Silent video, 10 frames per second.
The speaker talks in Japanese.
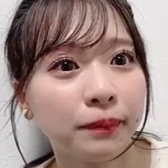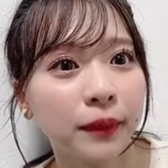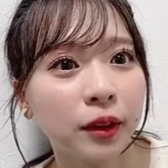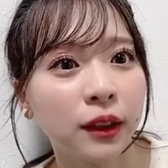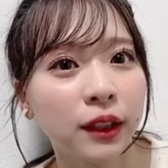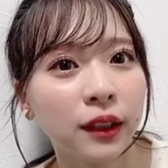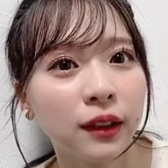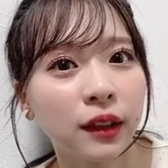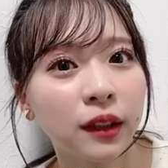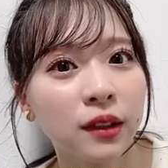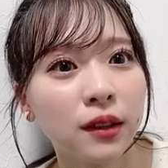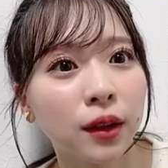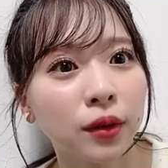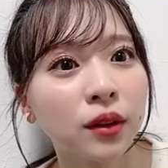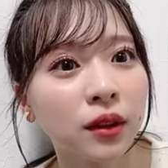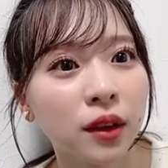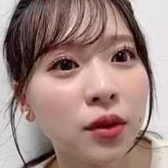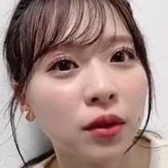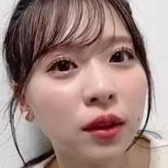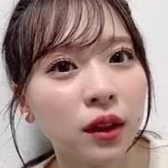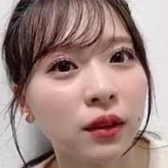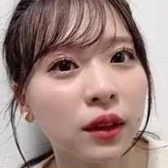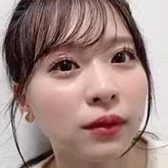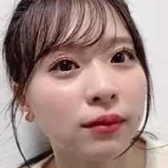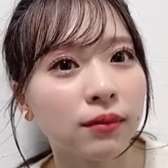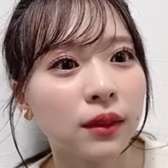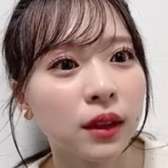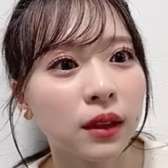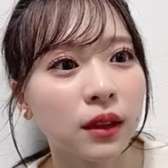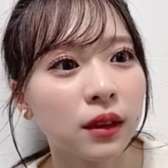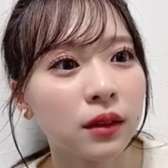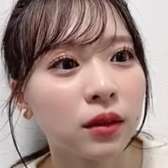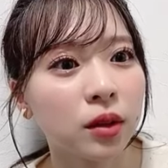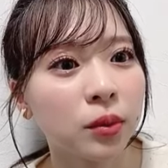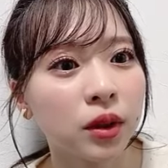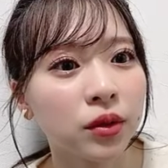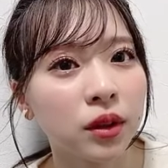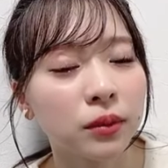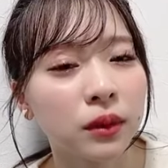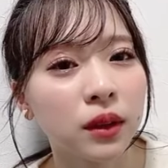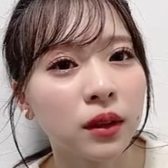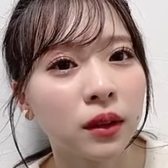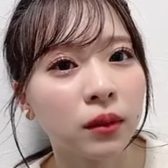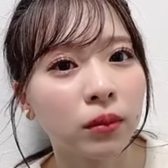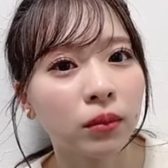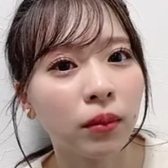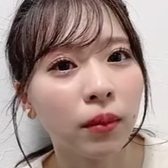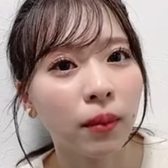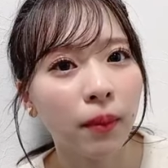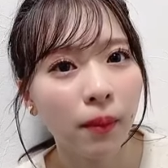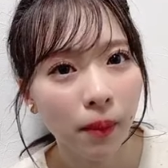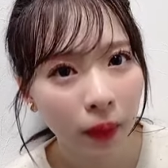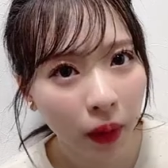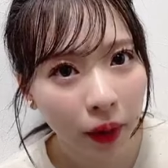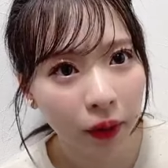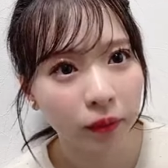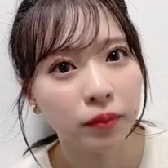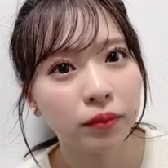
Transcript: 幕張からスタートですね今回はそれも楽しみですはい